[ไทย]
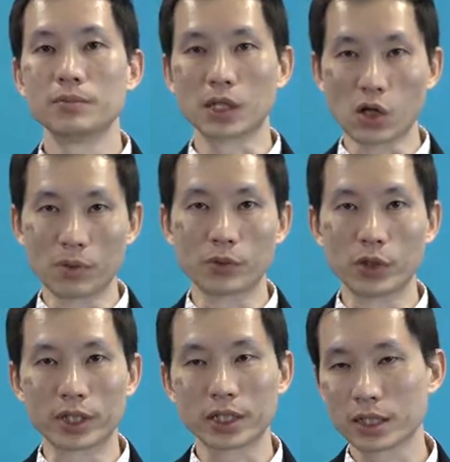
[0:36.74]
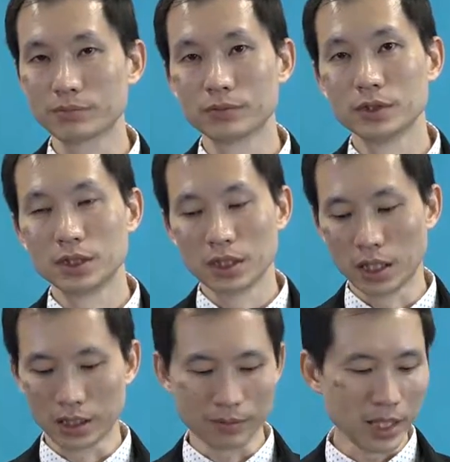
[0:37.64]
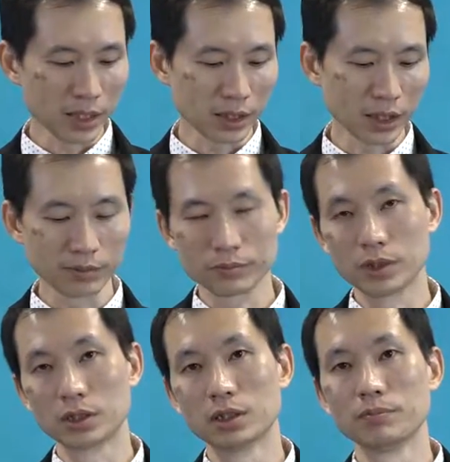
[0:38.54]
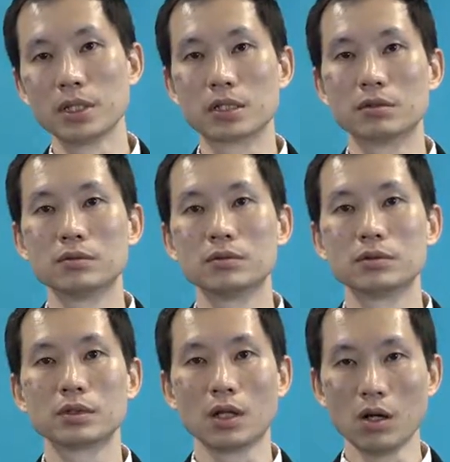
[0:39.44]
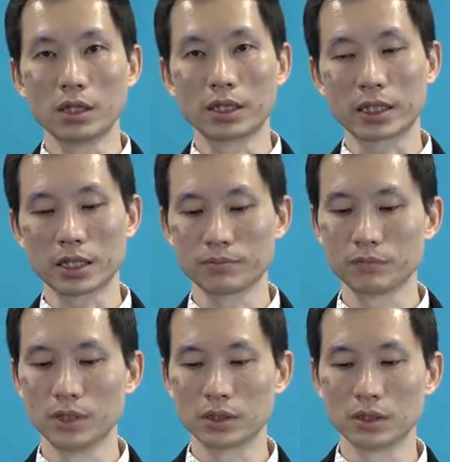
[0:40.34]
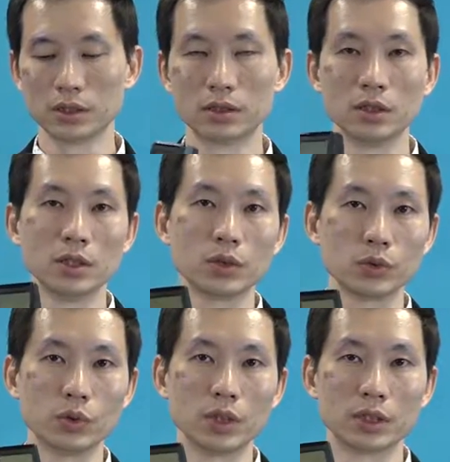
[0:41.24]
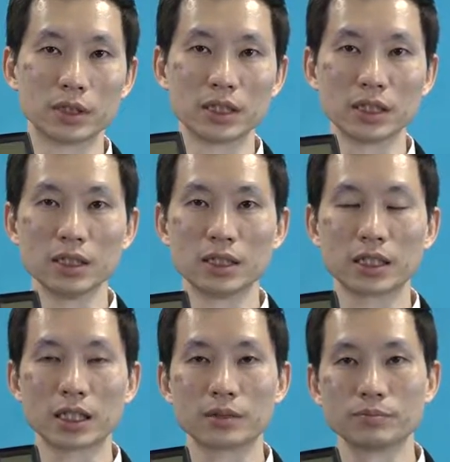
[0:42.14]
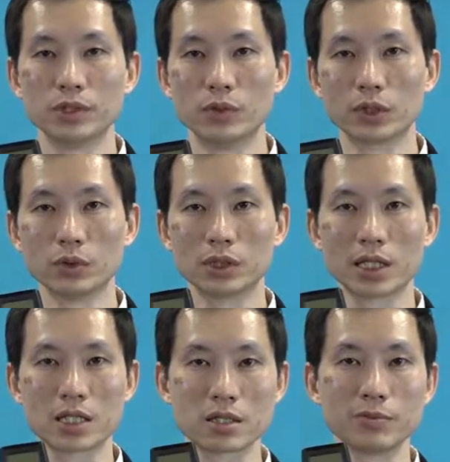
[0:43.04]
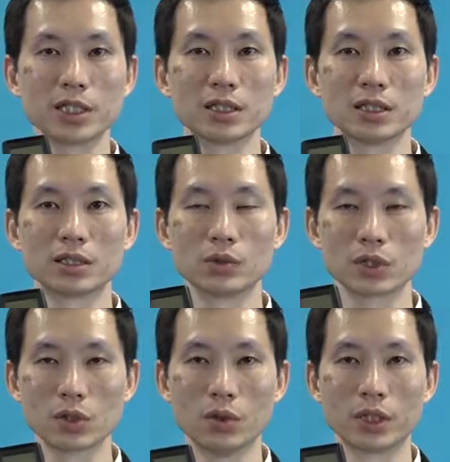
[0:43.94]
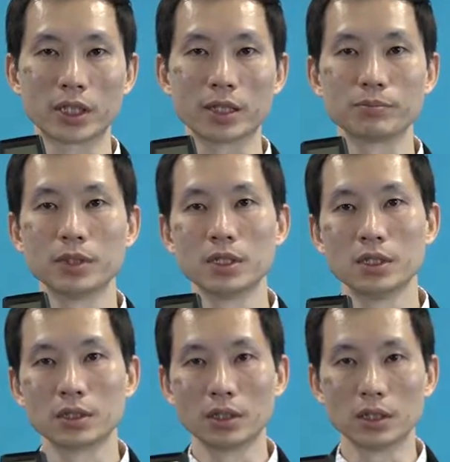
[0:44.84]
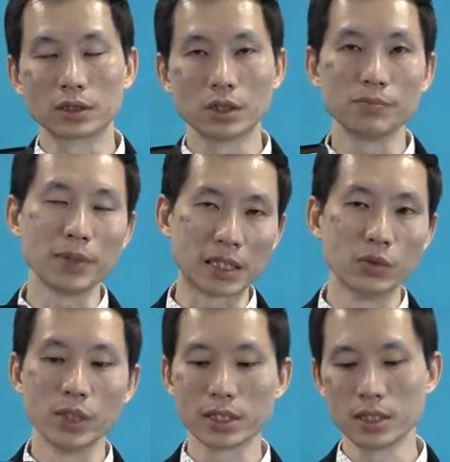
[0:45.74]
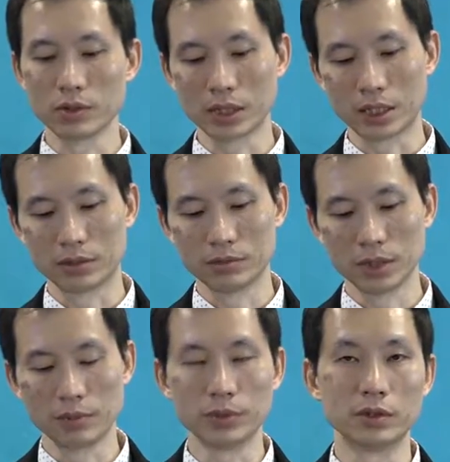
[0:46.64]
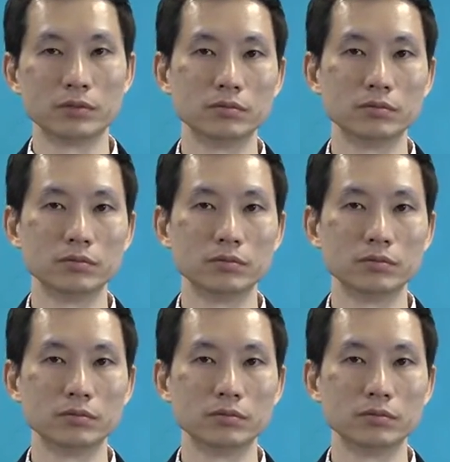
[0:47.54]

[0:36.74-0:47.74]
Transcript: ประกอบก่อนนะครับ อันดับแรกนะครับก็ต้องปิดกล้องนะครับ แล้วก็ตัวทิกเกอร์นะครับหรือว่าตัวทานส์มิเตอร์ตัวส่งนะครับ ก็ต้องปิดด้วยเช่นเดียวกันเหตุผล